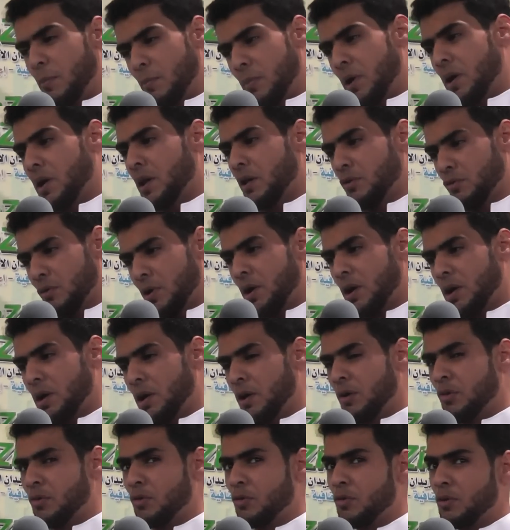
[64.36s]
ما انا
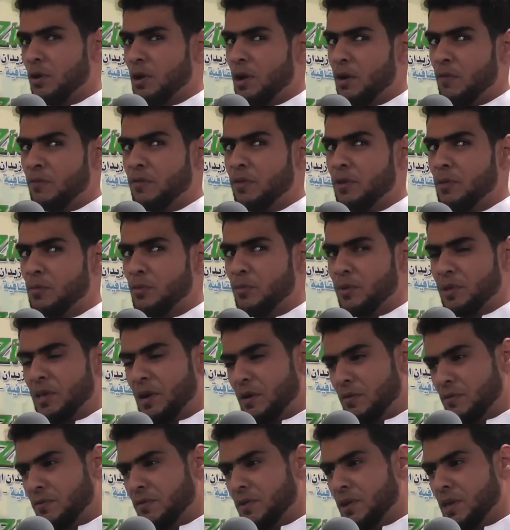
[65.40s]
اتوقع انه كنا افضل مو
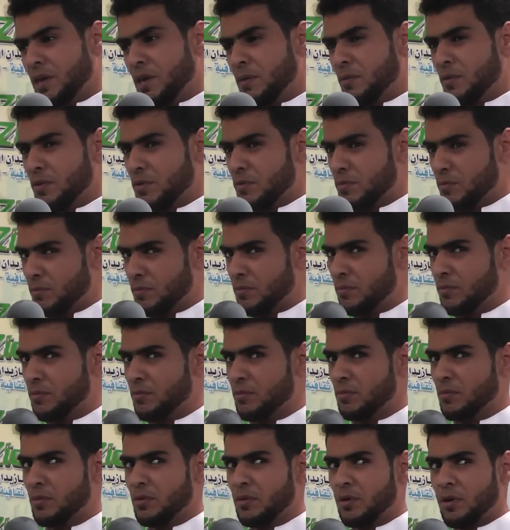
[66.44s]
مدحم فريقي بس
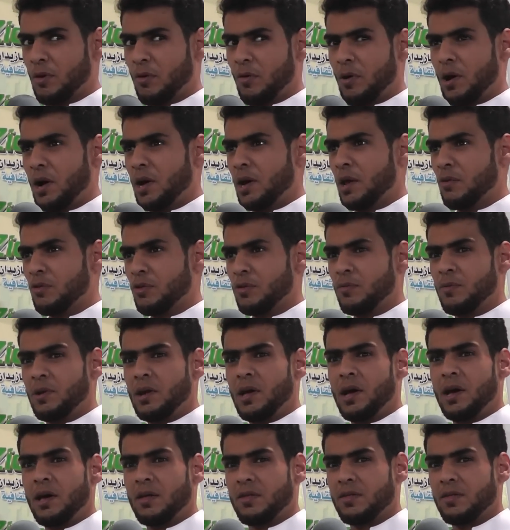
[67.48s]
اخواني او زملائي